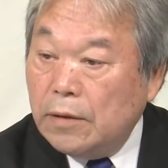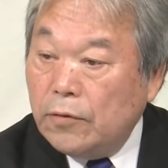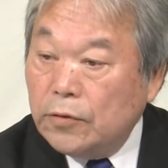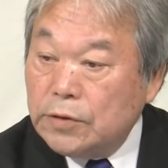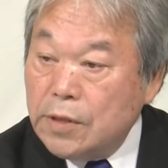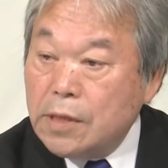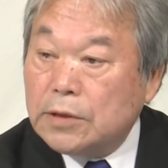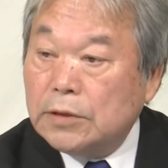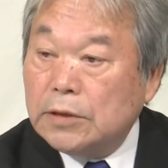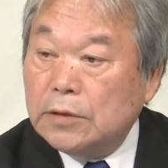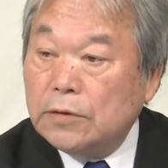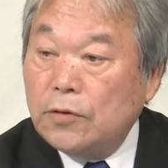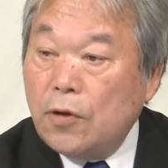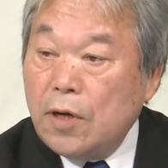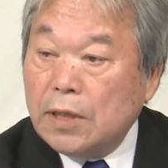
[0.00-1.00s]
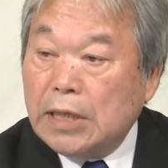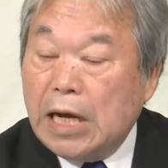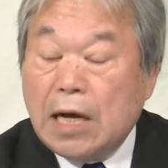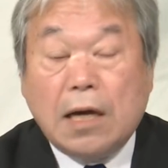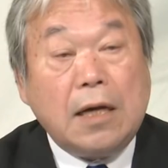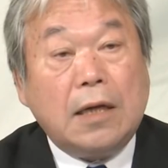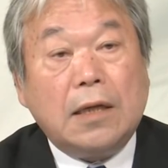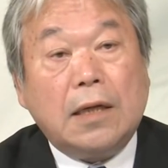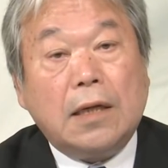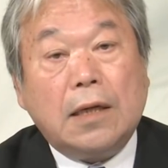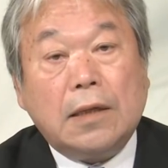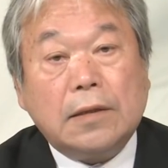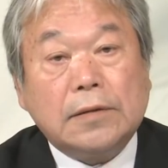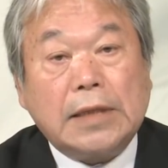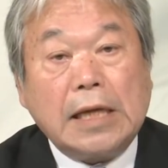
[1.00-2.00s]
おそらく野
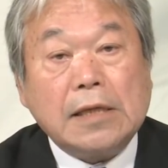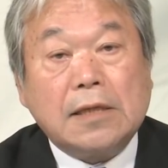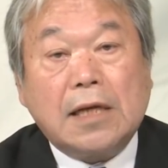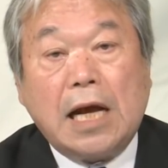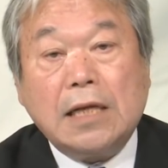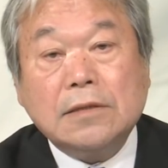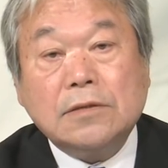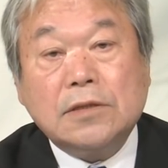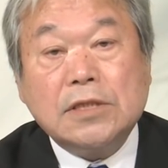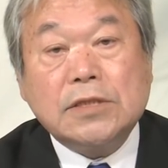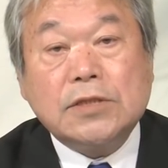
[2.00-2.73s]
中大幹